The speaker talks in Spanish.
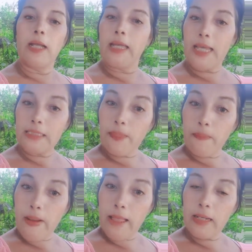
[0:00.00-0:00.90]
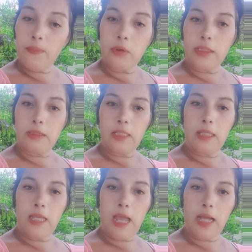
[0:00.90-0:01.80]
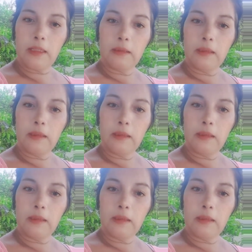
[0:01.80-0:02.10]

Gracias Padre por este día.